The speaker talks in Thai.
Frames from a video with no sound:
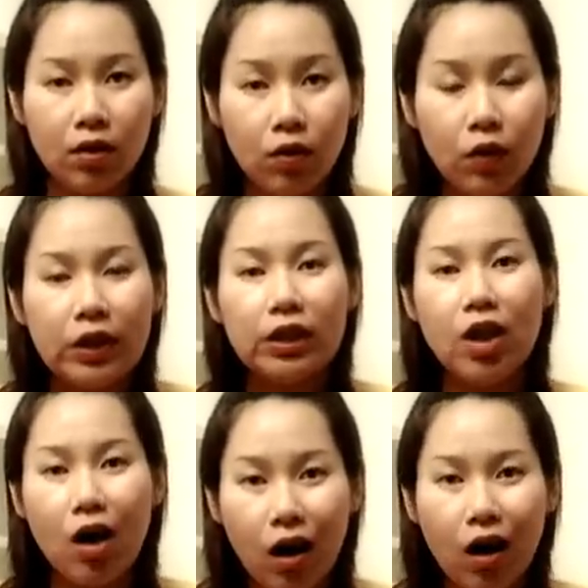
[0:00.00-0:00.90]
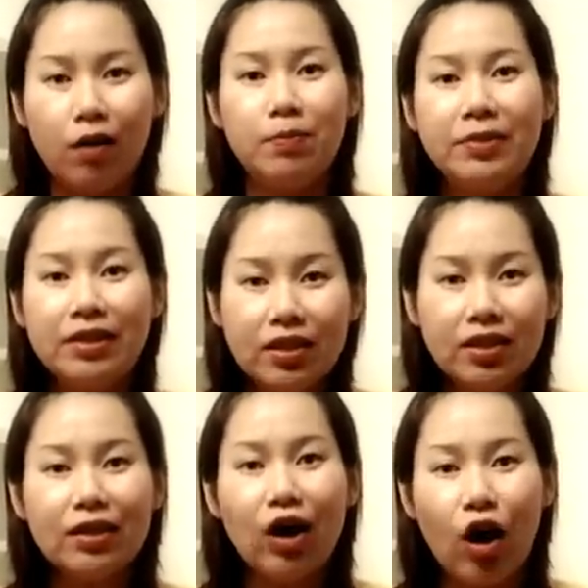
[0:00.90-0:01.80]
คนตอบซึ่ง
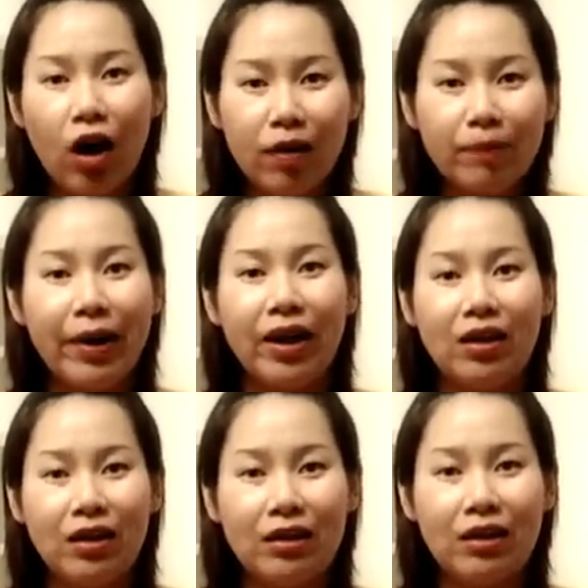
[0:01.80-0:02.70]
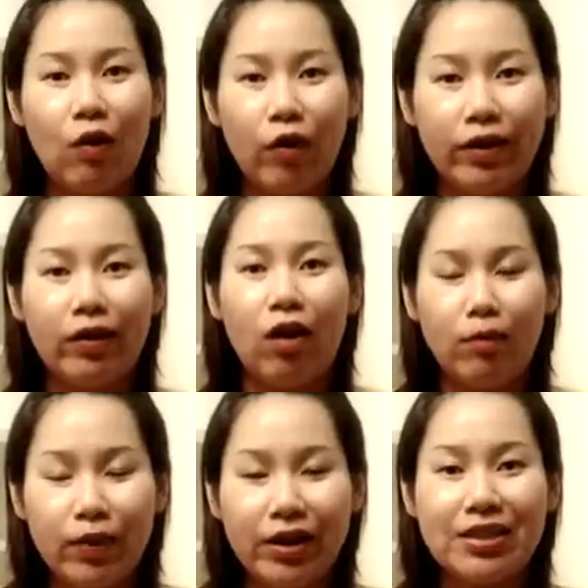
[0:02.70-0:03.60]
ก็เป็นคนของ
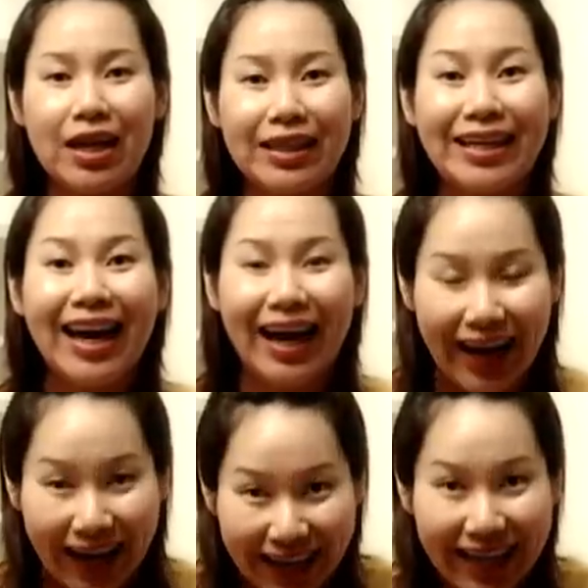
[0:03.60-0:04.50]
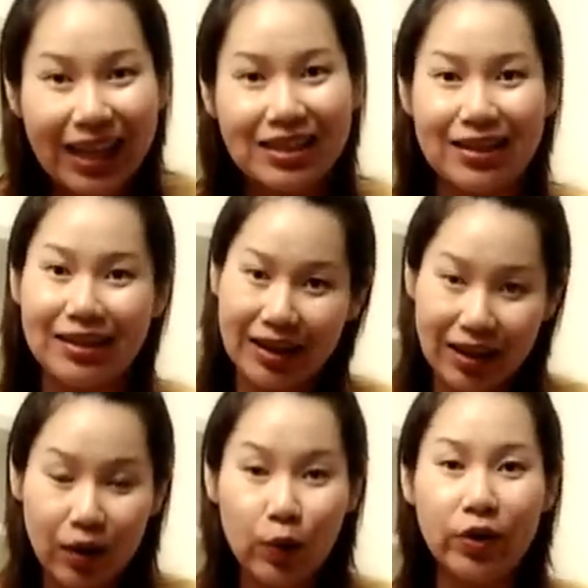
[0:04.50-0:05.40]
บริษัทที่ขายยาสตรี
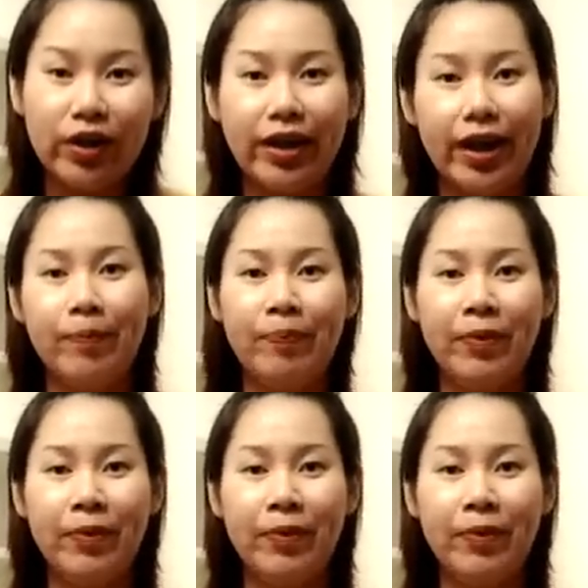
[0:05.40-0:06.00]
ให้คุณเนี่ย